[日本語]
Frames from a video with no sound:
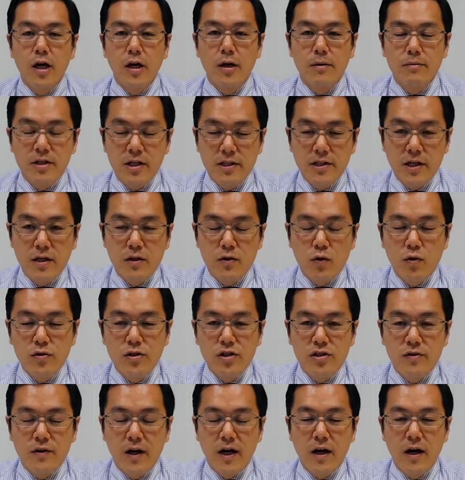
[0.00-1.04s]
皆さんこんに
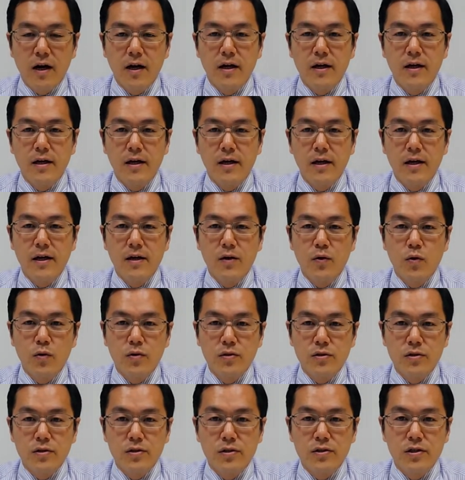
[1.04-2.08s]
ちは。 AO
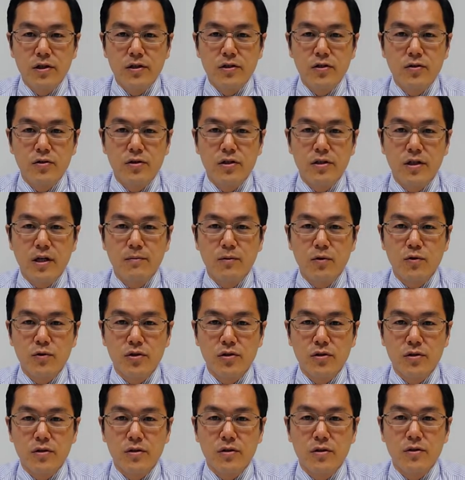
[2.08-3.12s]
推薦入試専門
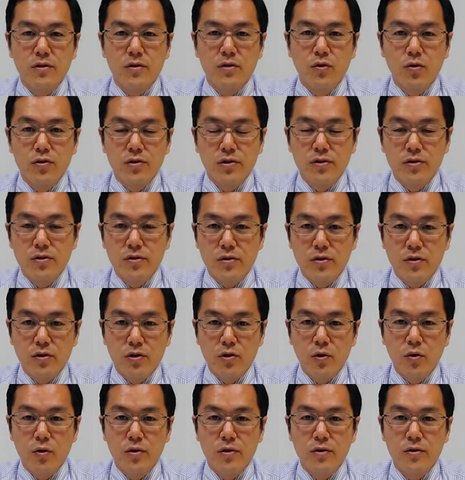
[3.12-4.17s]
塾コッスン
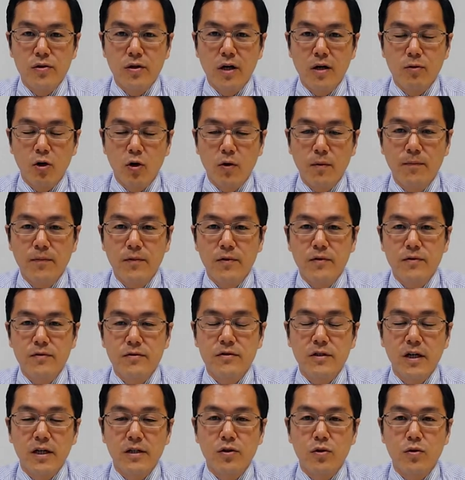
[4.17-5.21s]
教育ラボ副
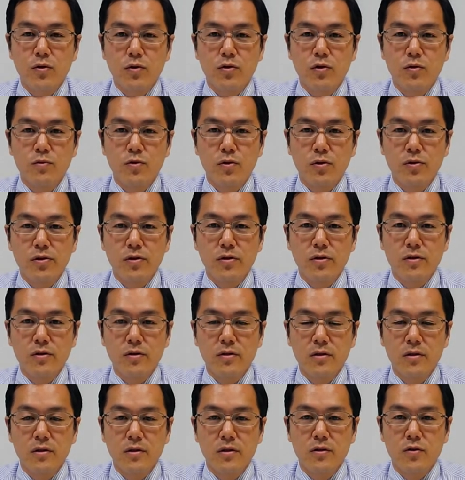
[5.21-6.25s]
代表のトムこと
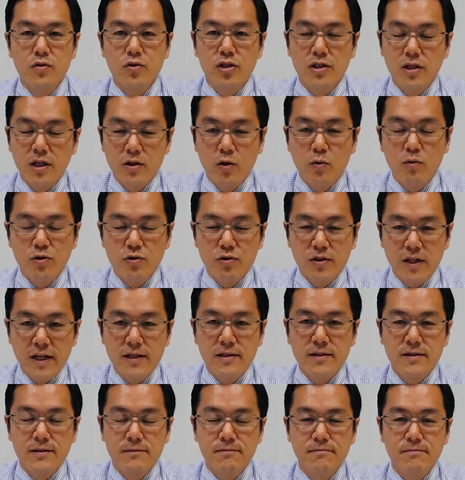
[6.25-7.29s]
内田智之で
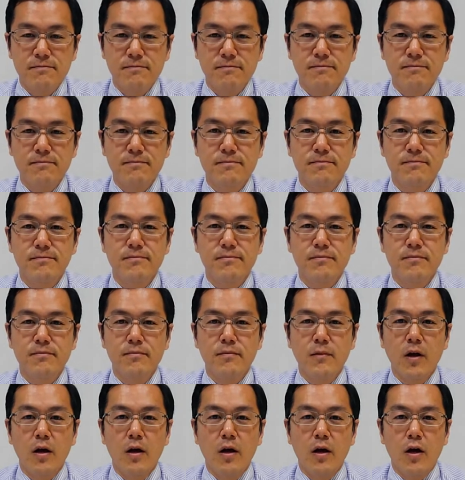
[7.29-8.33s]
す。
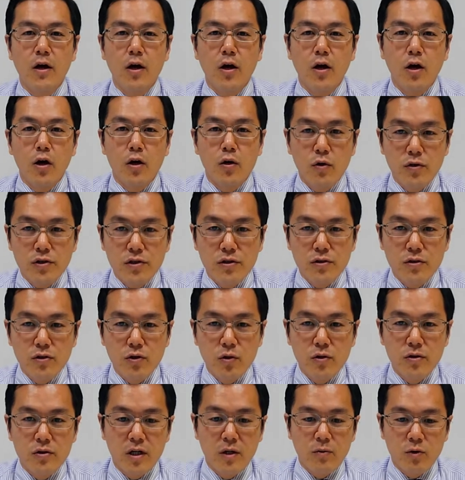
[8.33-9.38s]
コッスン
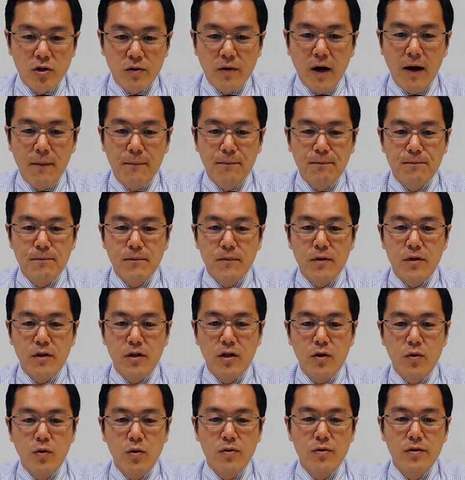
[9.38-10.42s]
教育ラボでは
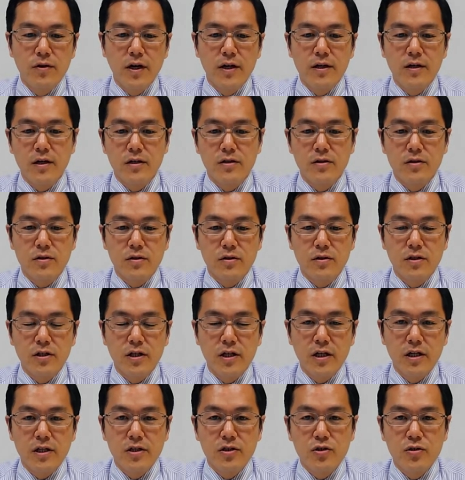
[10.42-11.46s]
日本大学
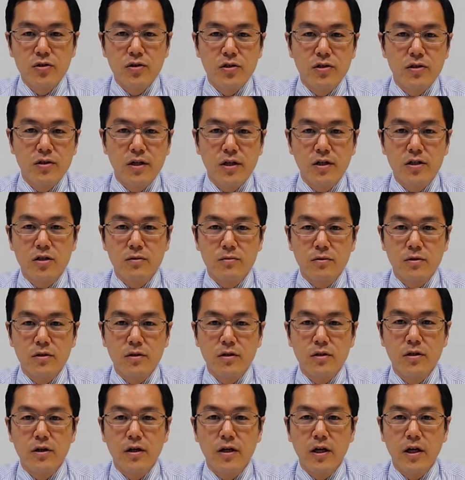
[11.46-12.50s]
芸術学部
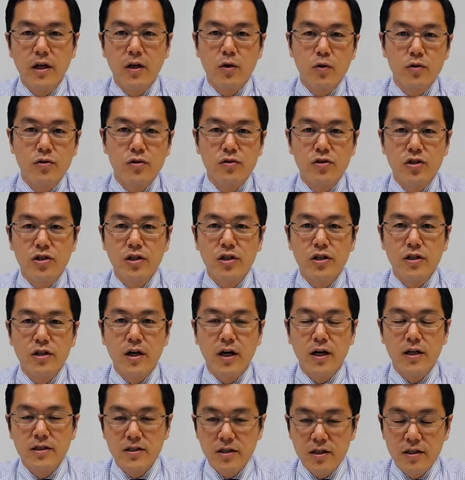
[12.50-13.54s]
AO 入試に
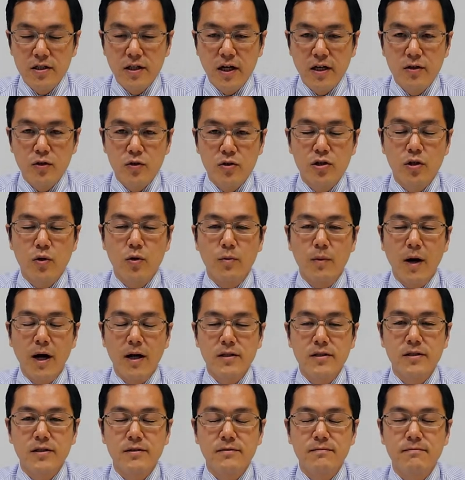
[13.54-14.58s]
完全対応しておりま
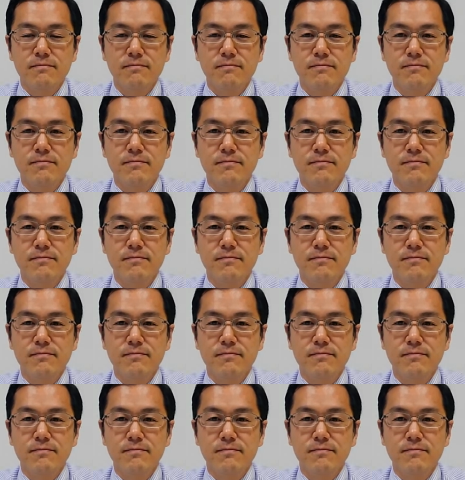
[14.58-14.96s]
す。